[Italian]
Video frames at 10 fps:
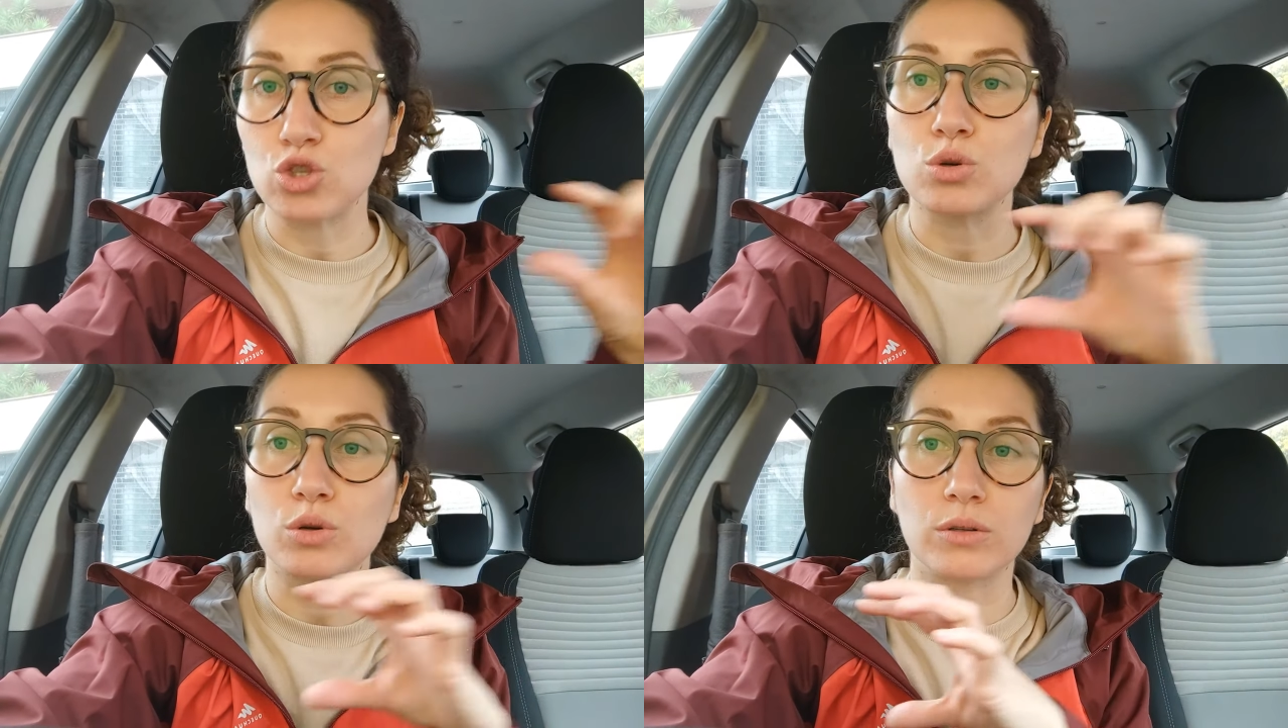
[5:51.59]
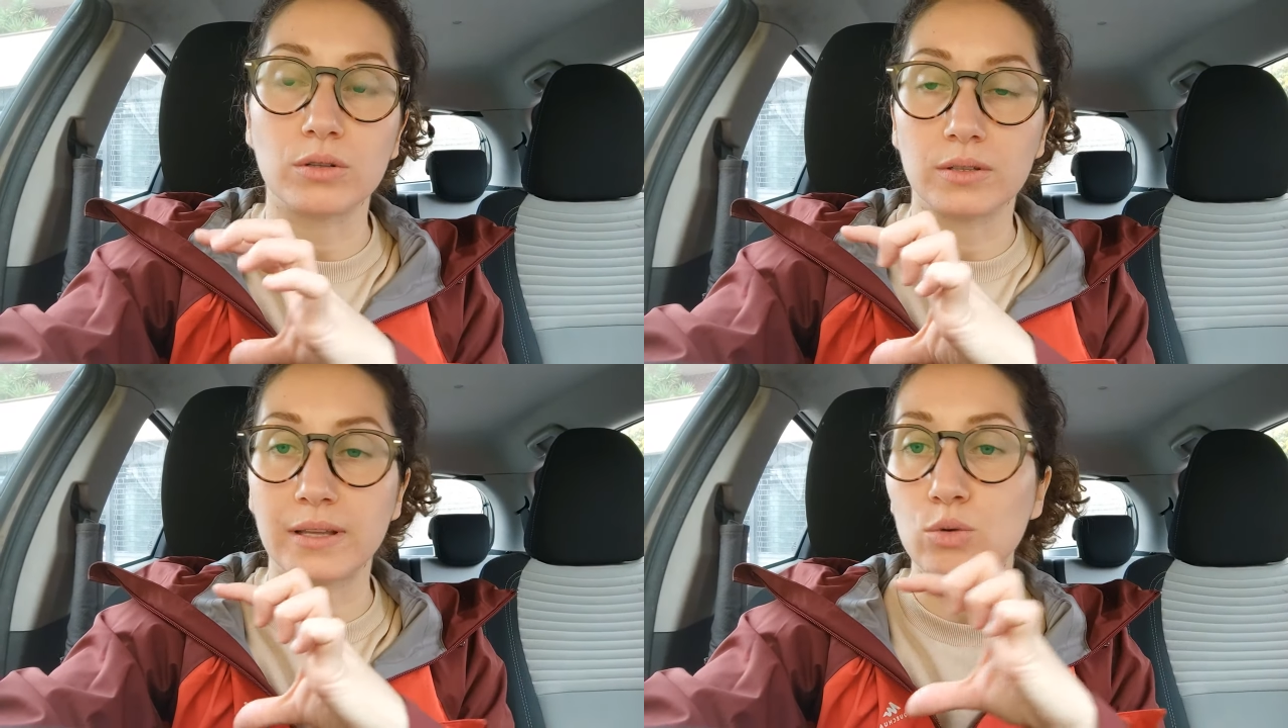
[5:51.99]
ci
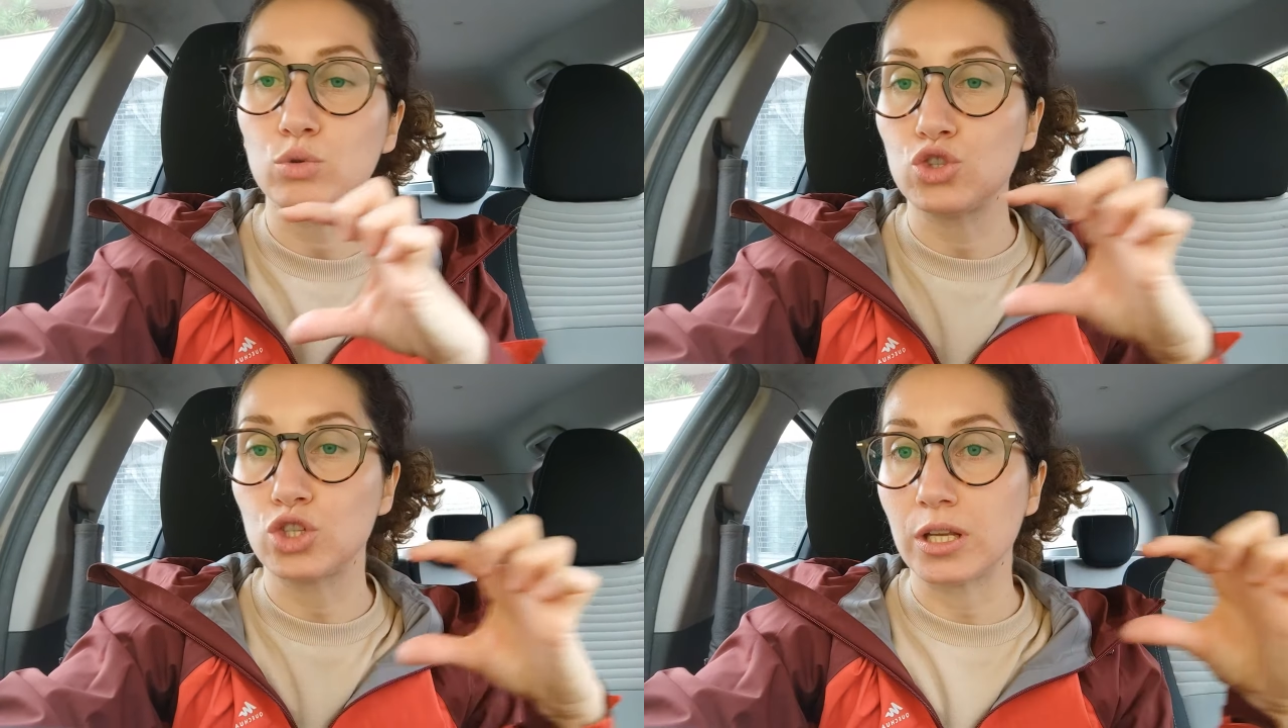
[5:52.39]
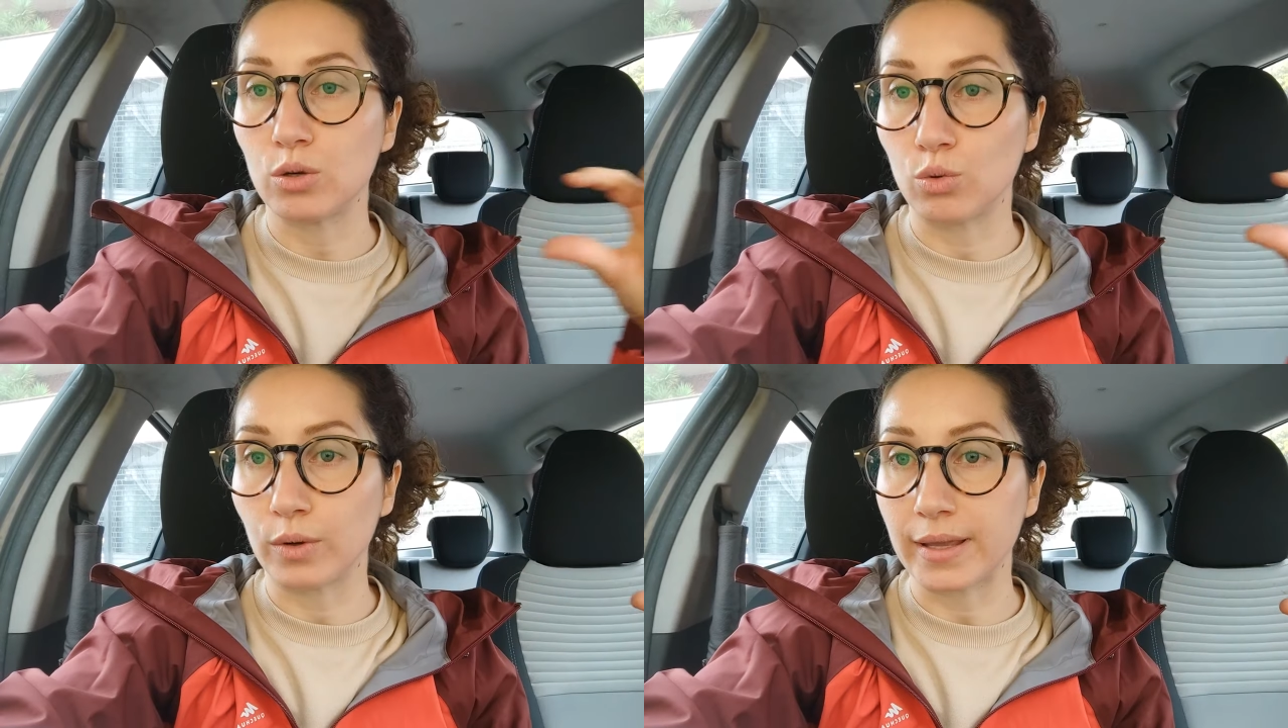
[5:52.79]
sono dei
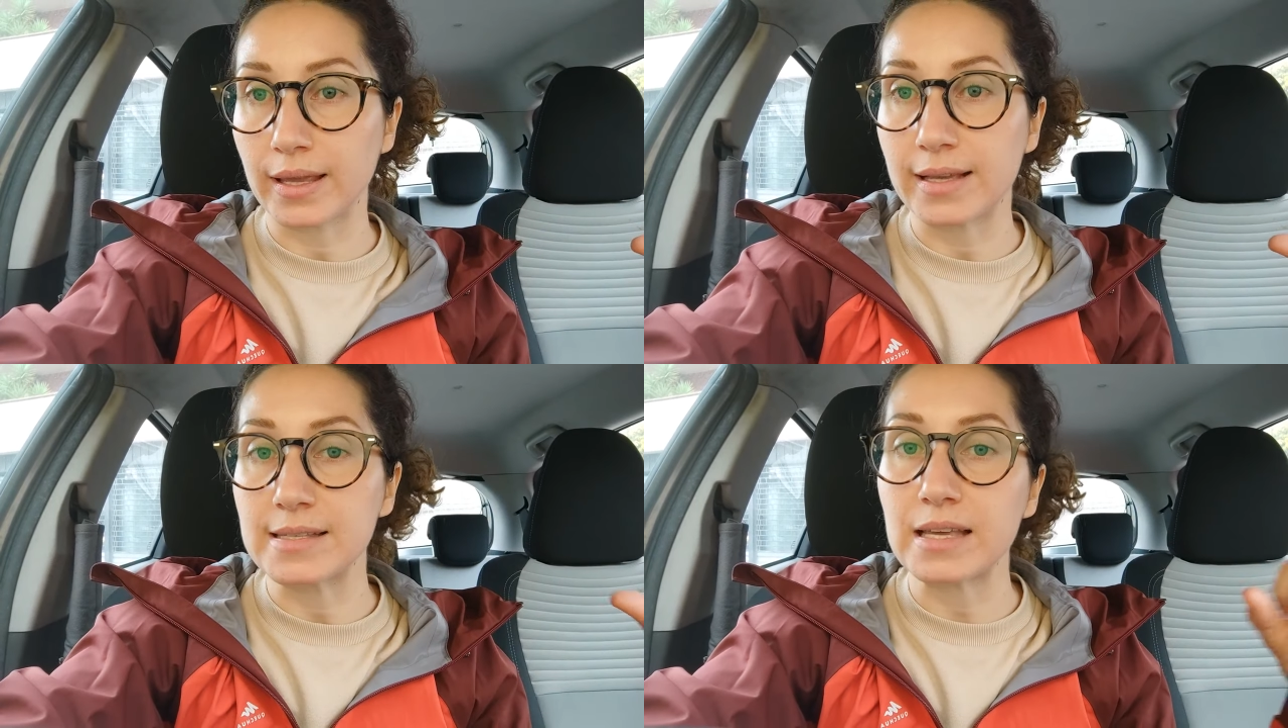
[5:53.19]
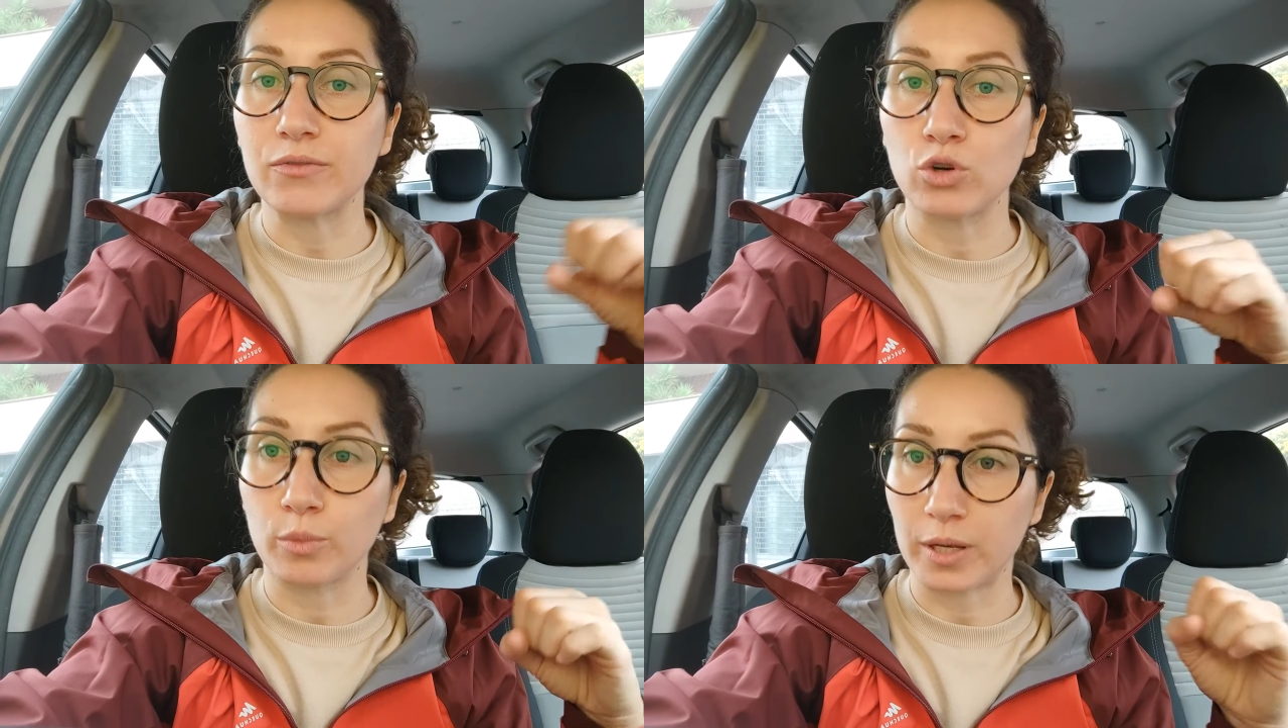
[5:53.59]
cuscini lunghi che
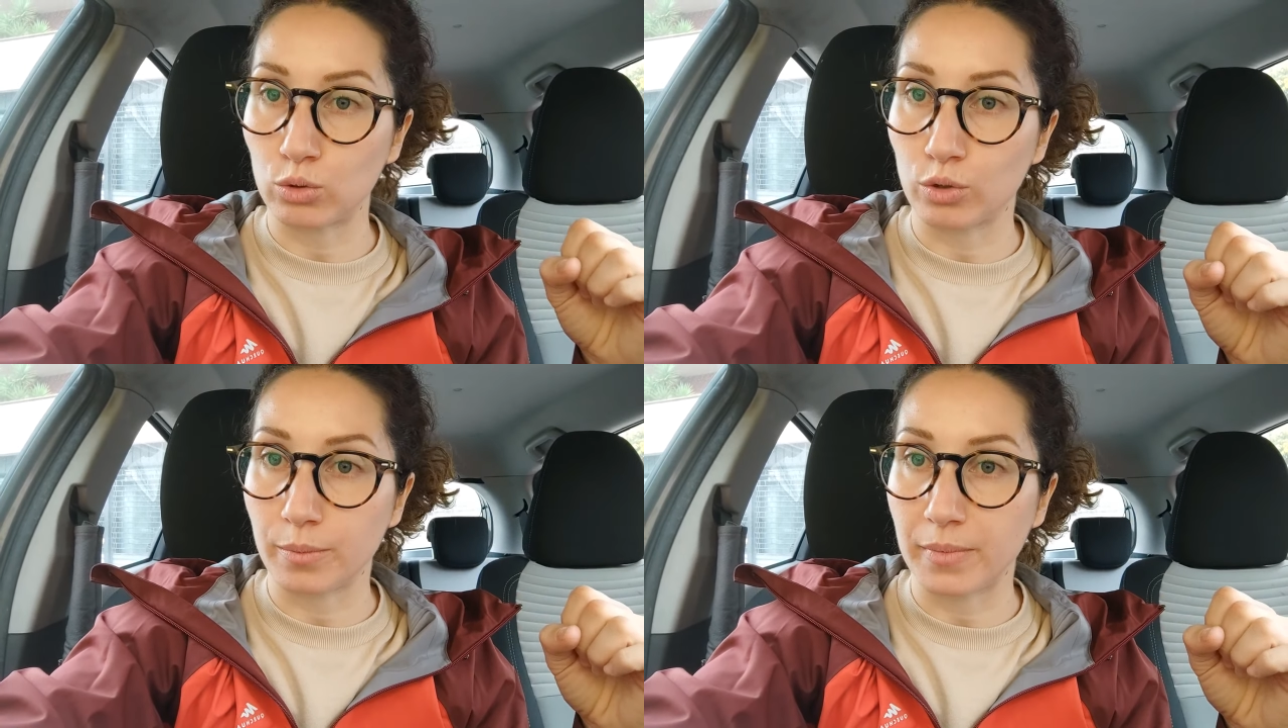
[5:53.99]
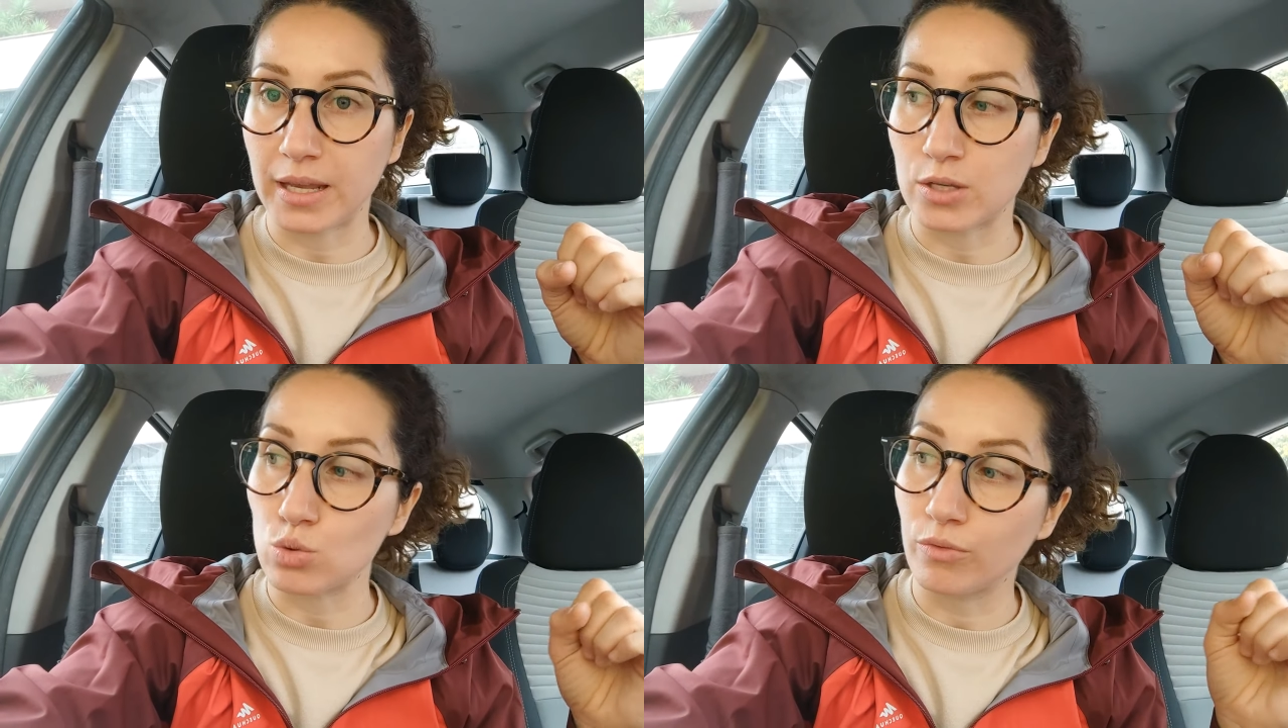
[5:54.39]
servono per
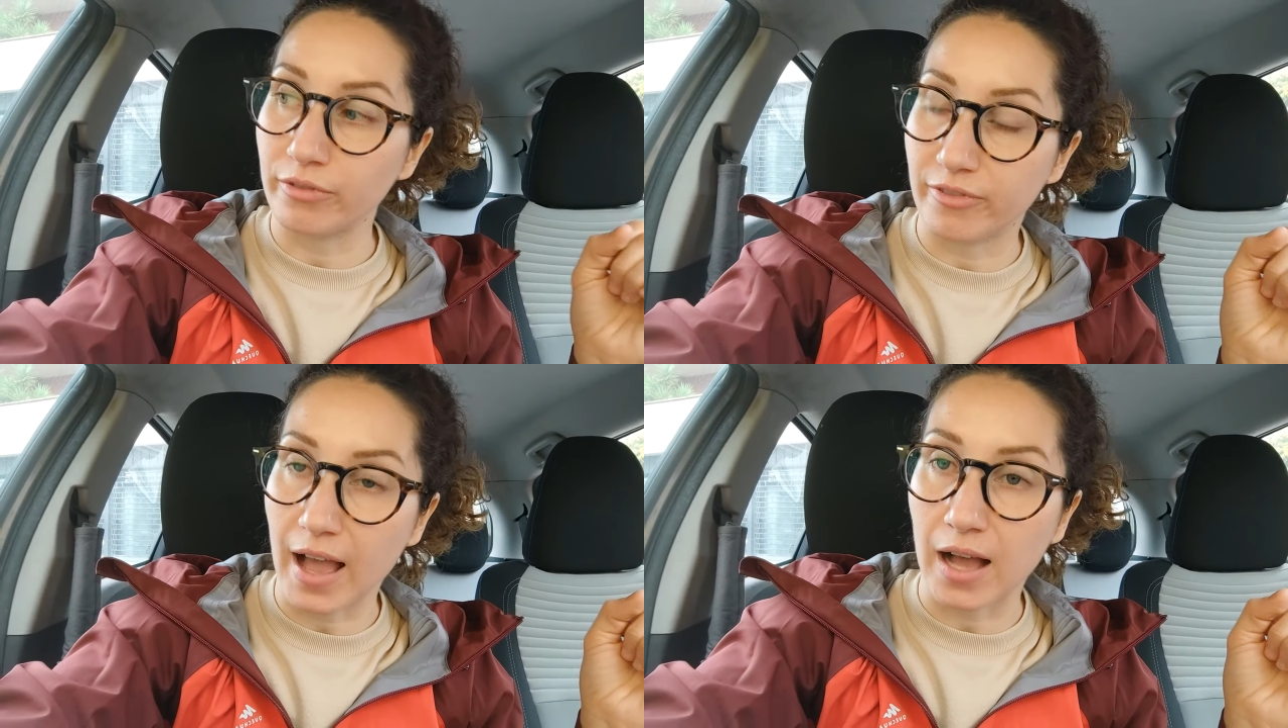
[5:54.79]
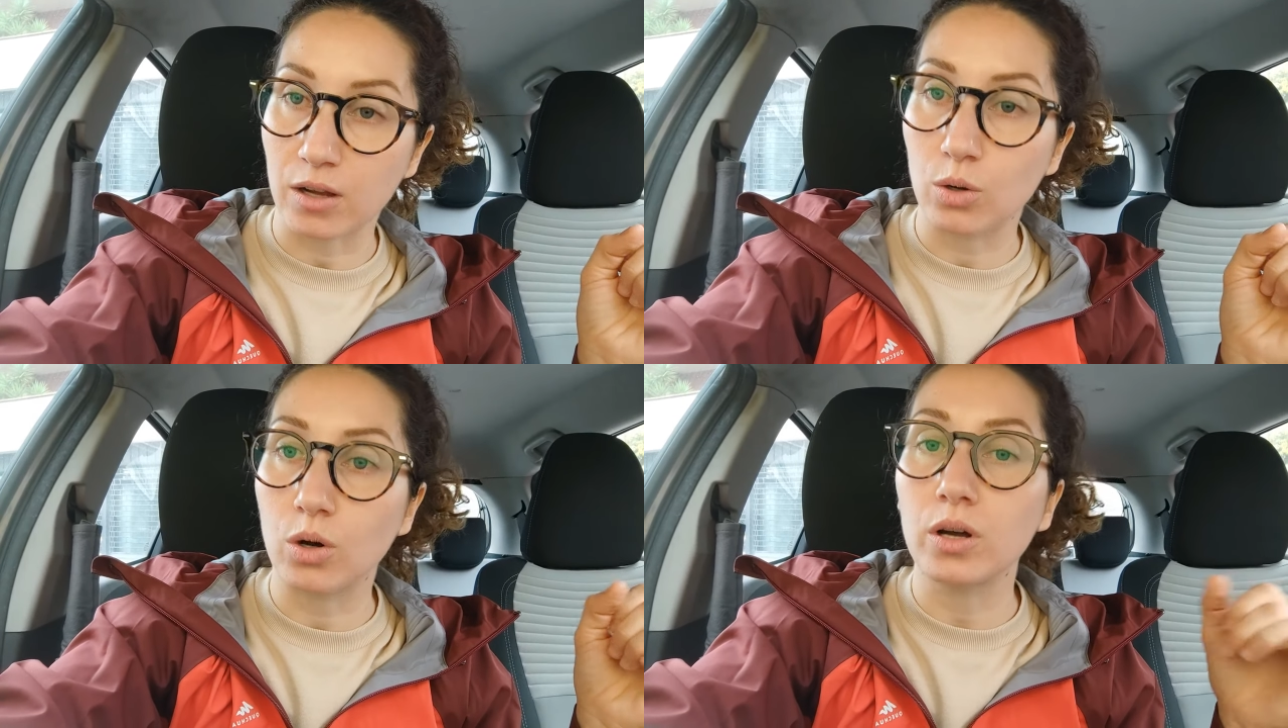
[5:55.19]
dormire su un
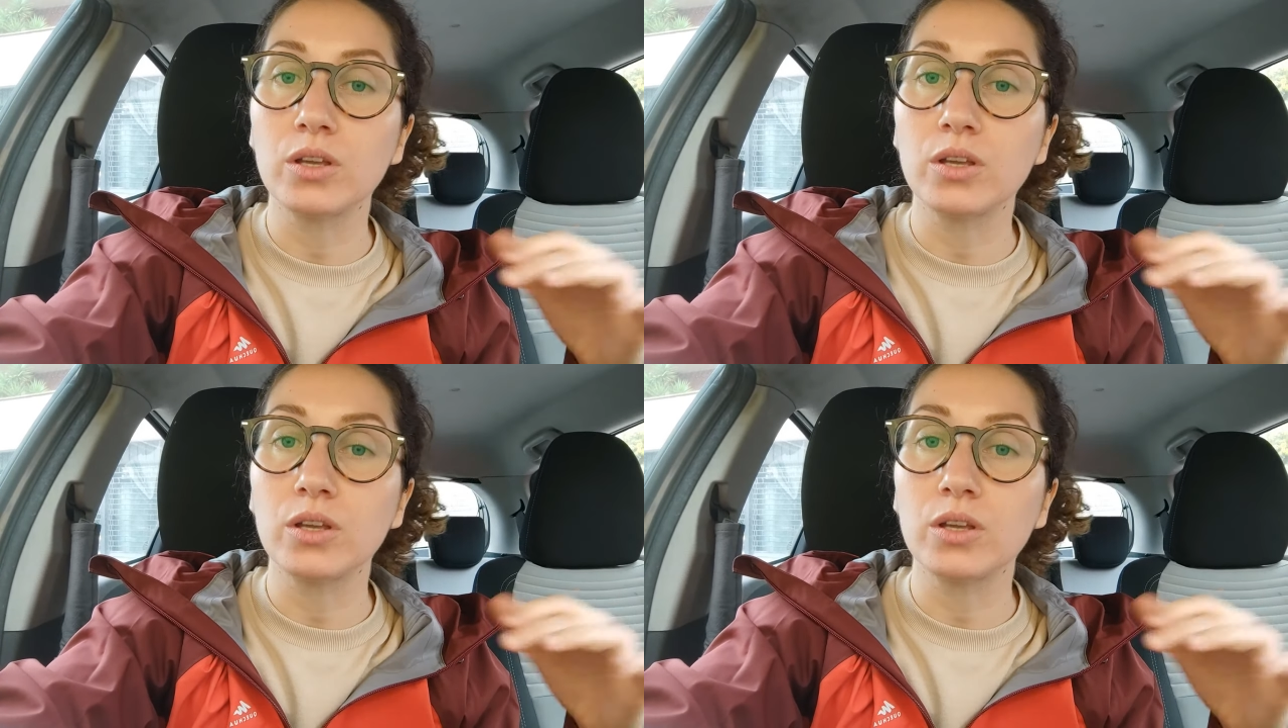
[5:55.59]
fianco,